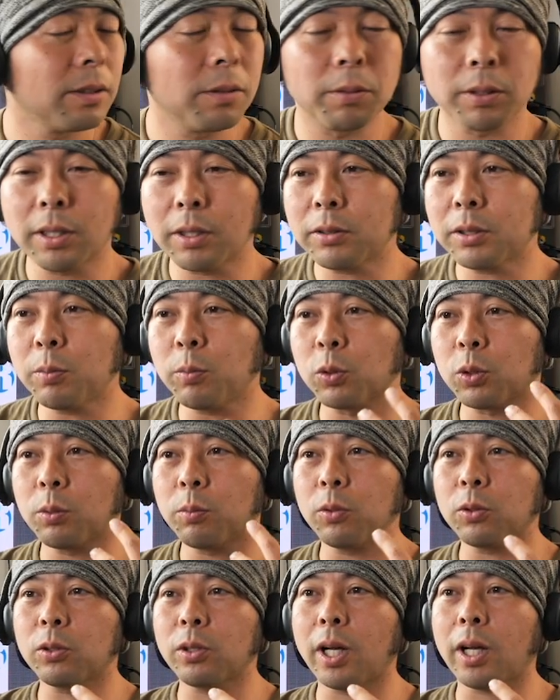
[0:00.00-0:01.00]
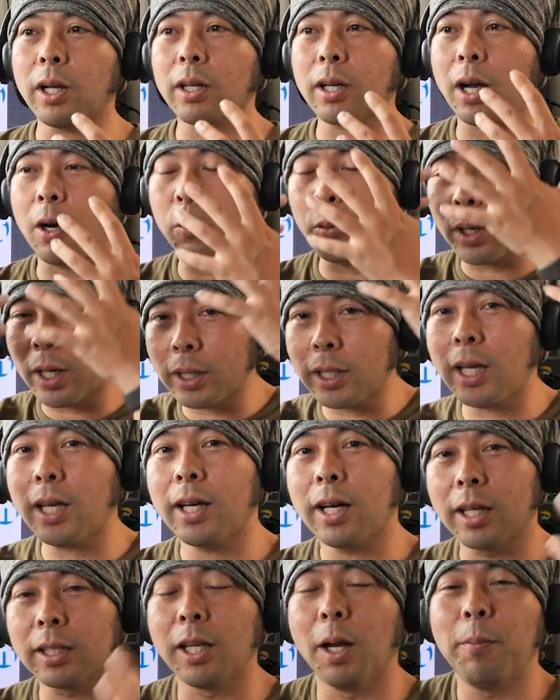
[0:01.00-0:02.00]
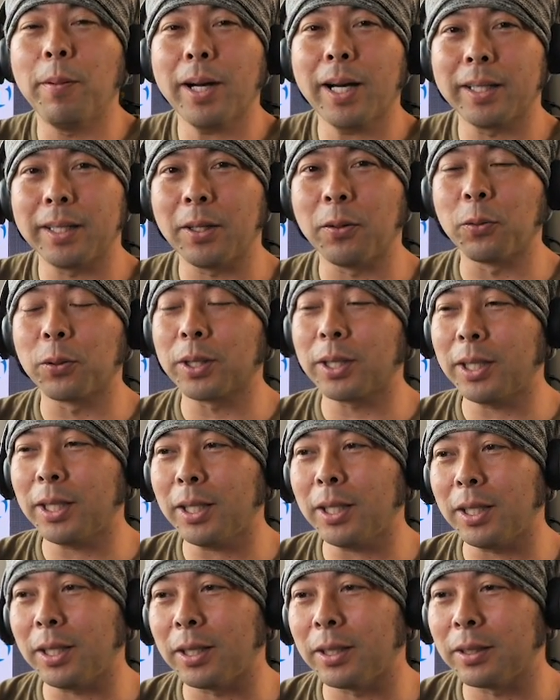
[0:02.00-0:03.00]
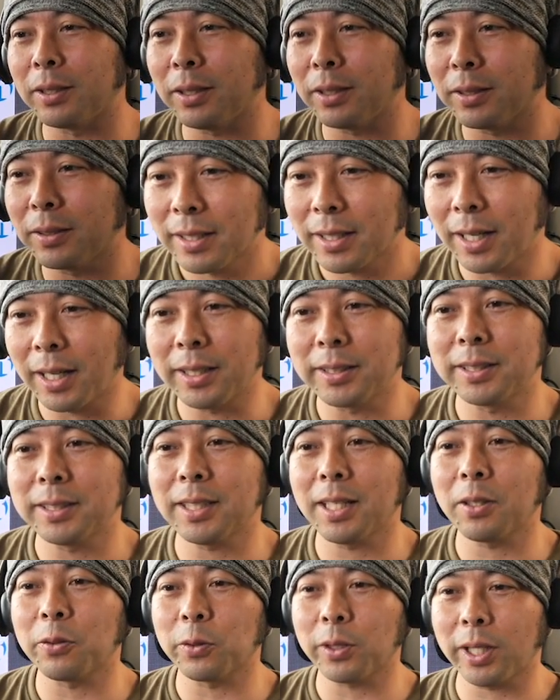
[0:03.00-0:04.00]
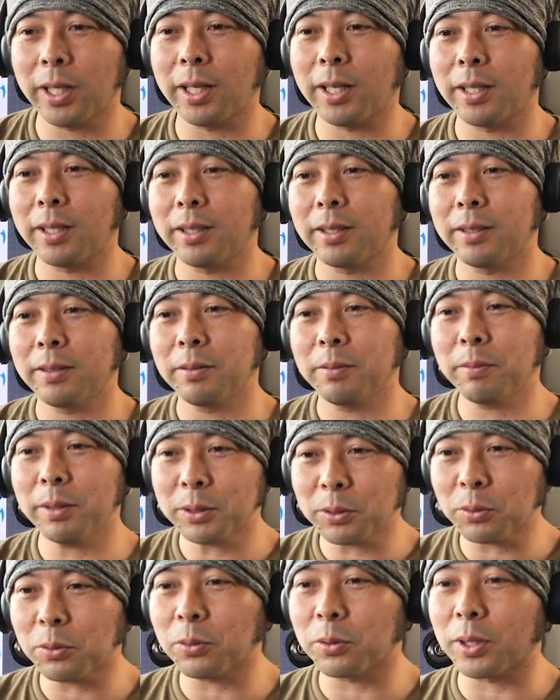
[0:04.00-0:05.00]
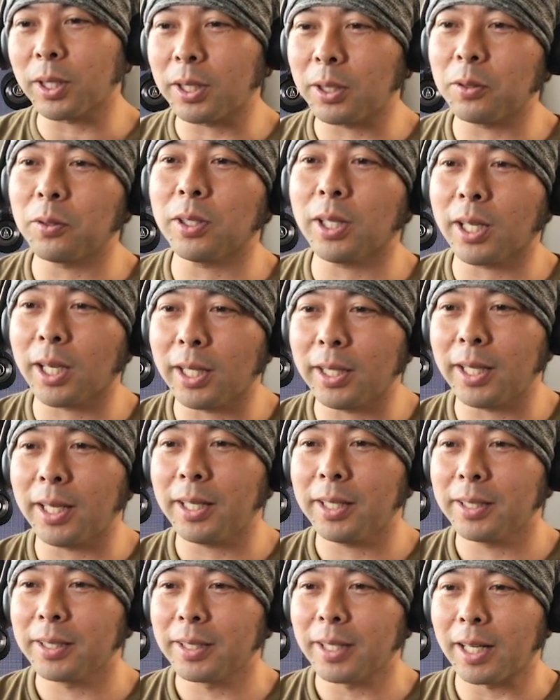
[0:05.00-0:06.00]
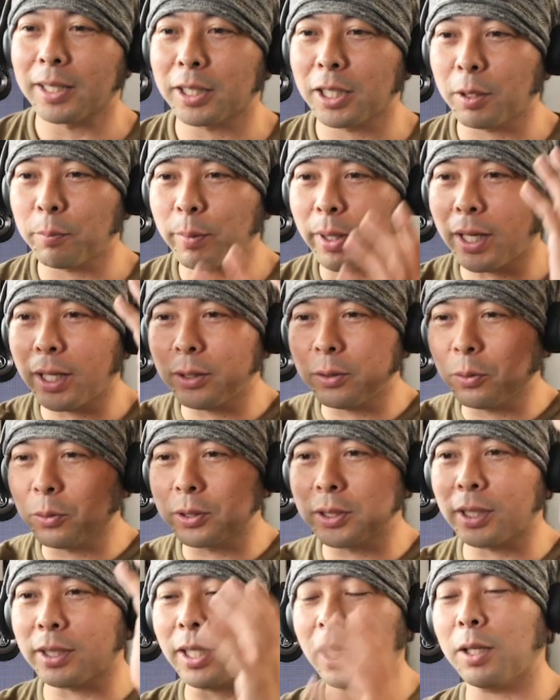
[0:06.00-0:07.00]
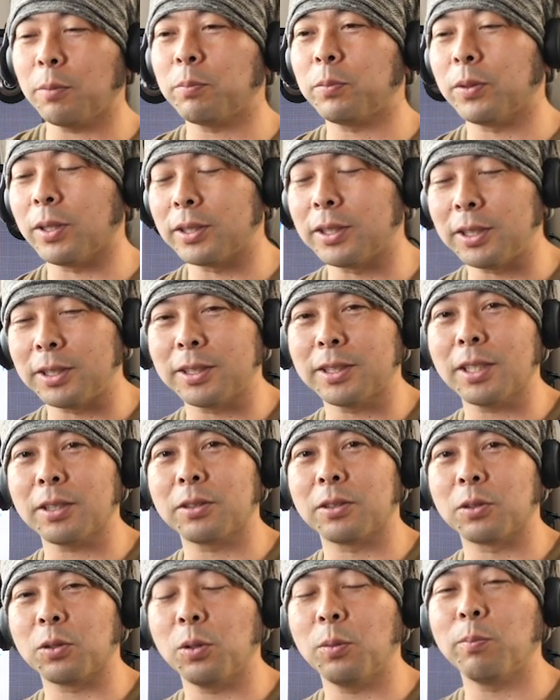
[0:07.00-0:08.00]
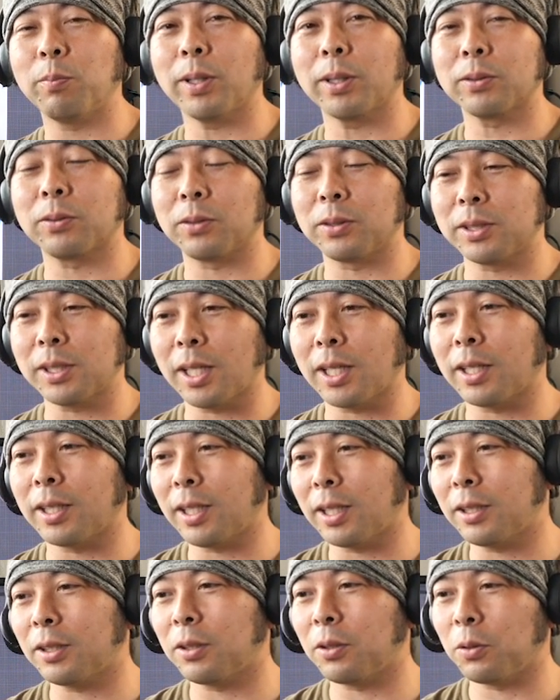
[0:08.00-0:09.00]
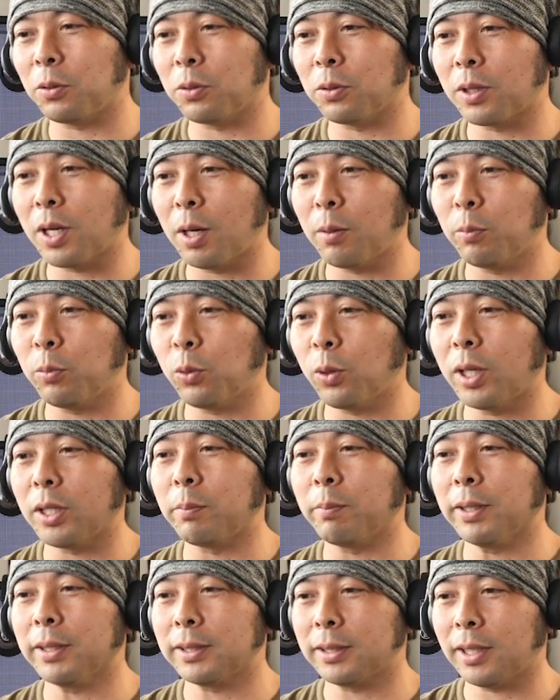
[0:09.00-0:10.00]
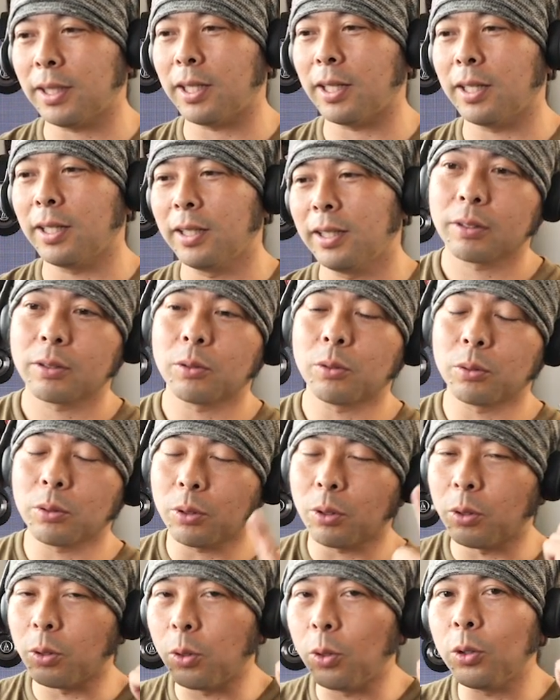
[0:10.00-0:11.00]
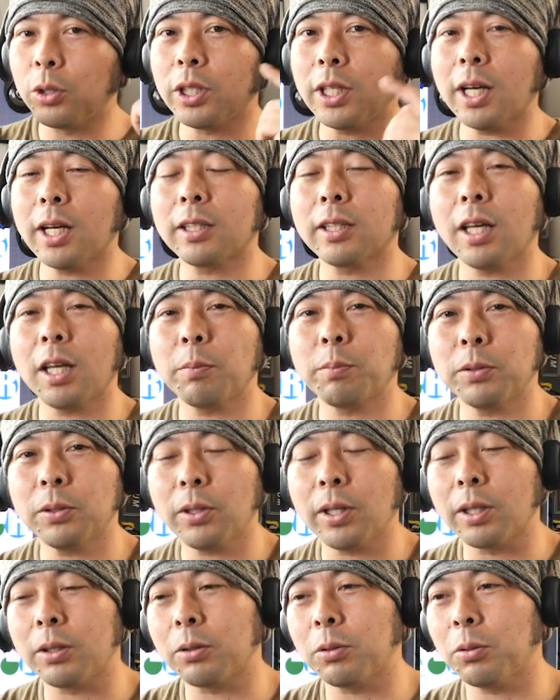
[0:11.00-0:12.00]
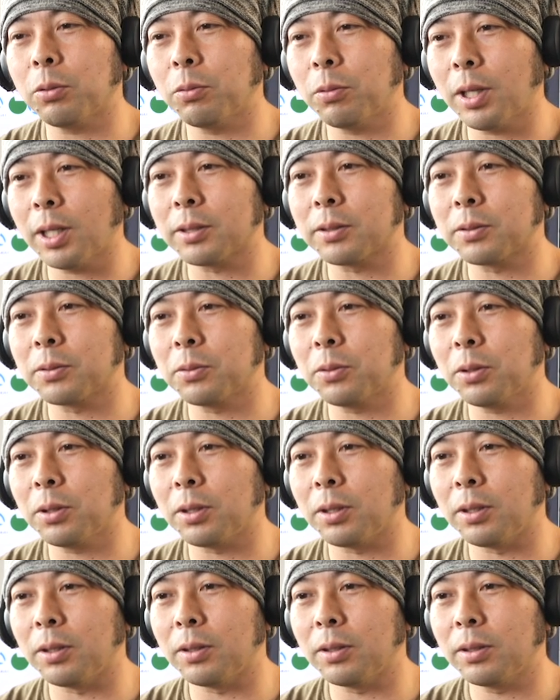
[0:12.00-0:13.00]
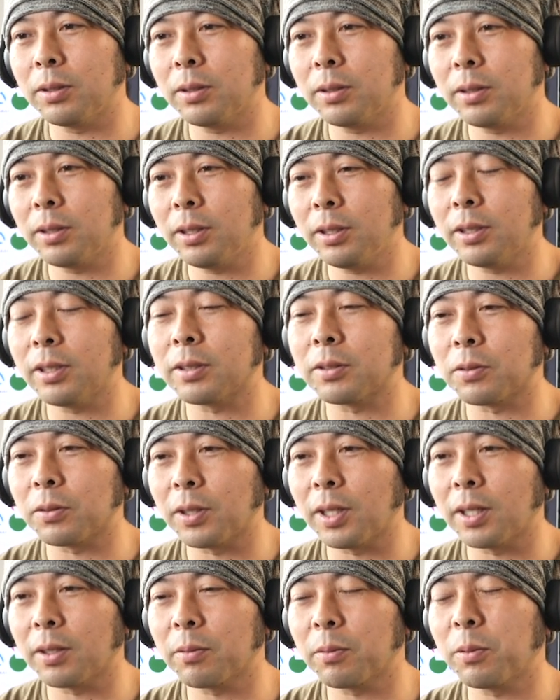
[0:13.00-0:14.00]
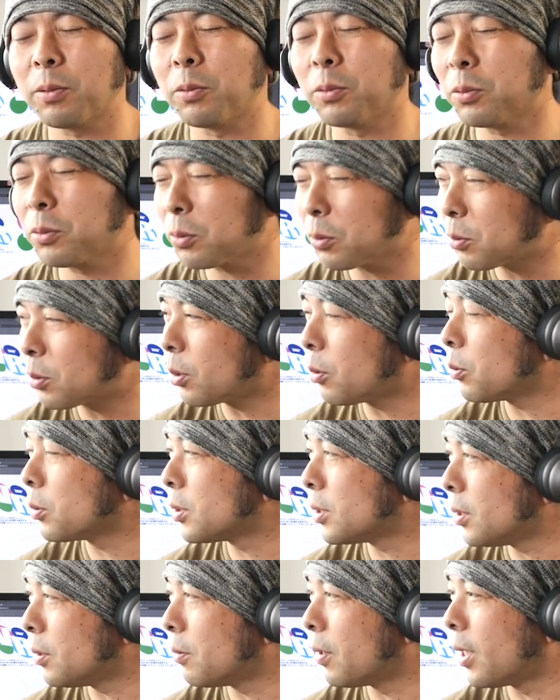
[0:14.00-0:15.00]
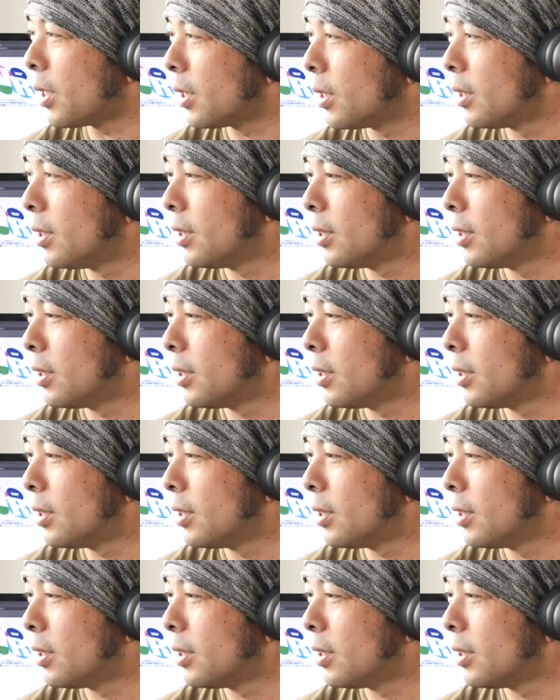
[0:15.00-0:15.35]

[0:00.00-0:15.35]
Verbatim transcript: で、私もともと顔がね、頭がね、大きい感じなので、まあちょっとできるだけね、頭のせタイプはちっちゃくコンパクトにしたいかなっていう願望ありまして、このオンイヤータイプのヘッドホンはすごいいいんですよね。もうほんとこれ欲しいわ。